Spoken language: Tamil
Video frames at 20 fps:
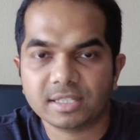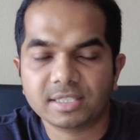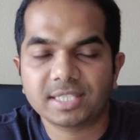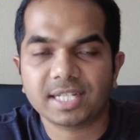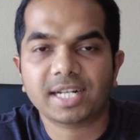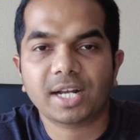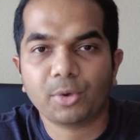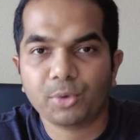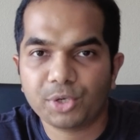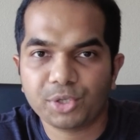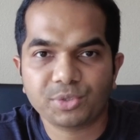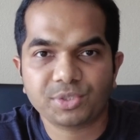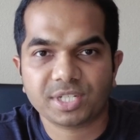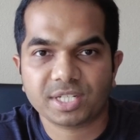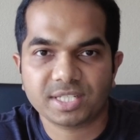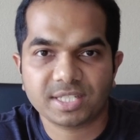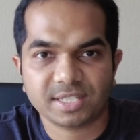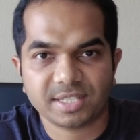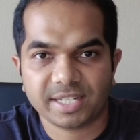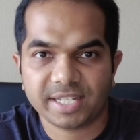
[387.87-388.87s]
செக் அவுட்
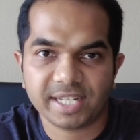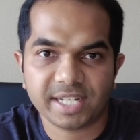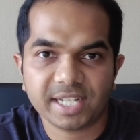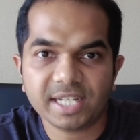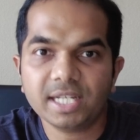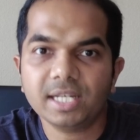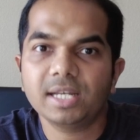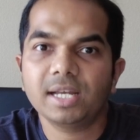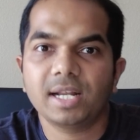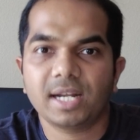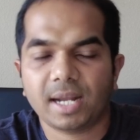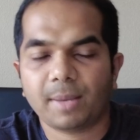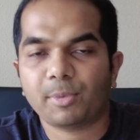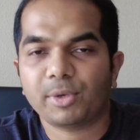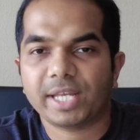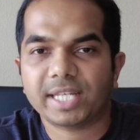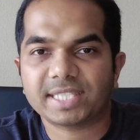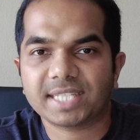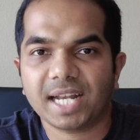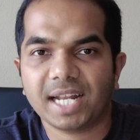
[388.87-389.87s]
யூசர் ஜேர்னிக்கு
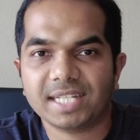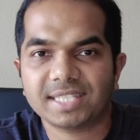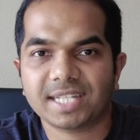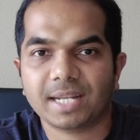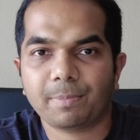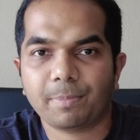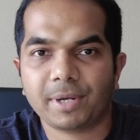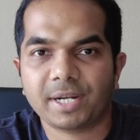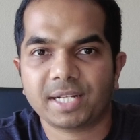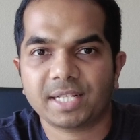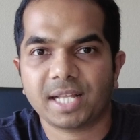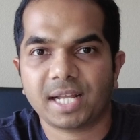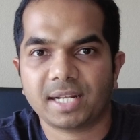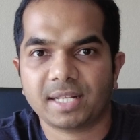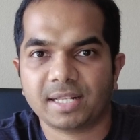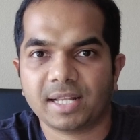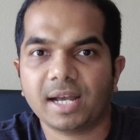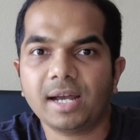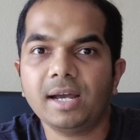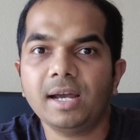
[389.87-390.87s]
நம்ம எஸ்எல்ஐ செட் பண்ணுறதா
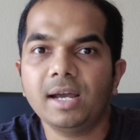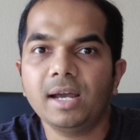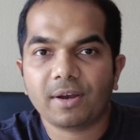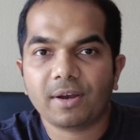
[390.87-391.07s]
இருந்தால்